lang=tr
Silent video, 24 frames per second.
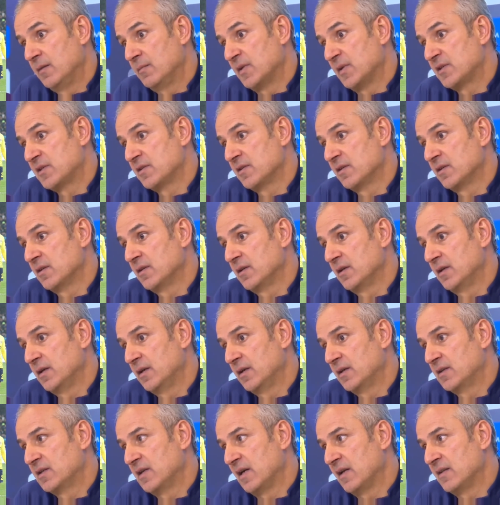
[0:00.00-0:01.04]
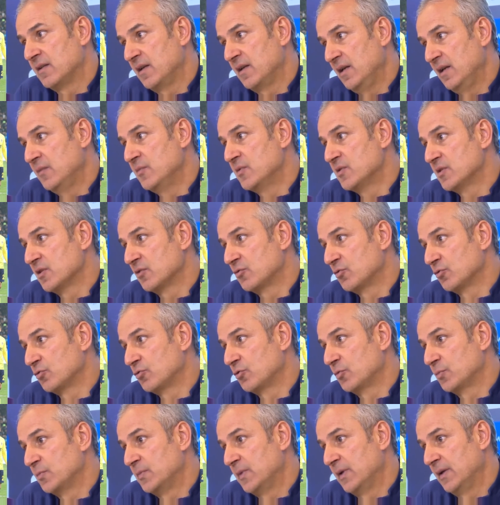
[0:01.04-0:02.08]
maçı e, kendi elimizde
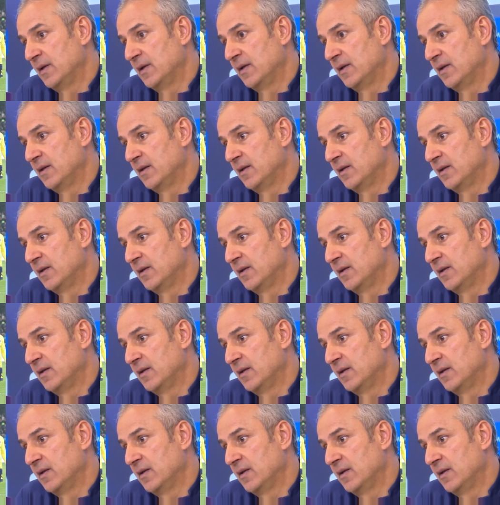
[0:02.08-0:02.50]
tutup e,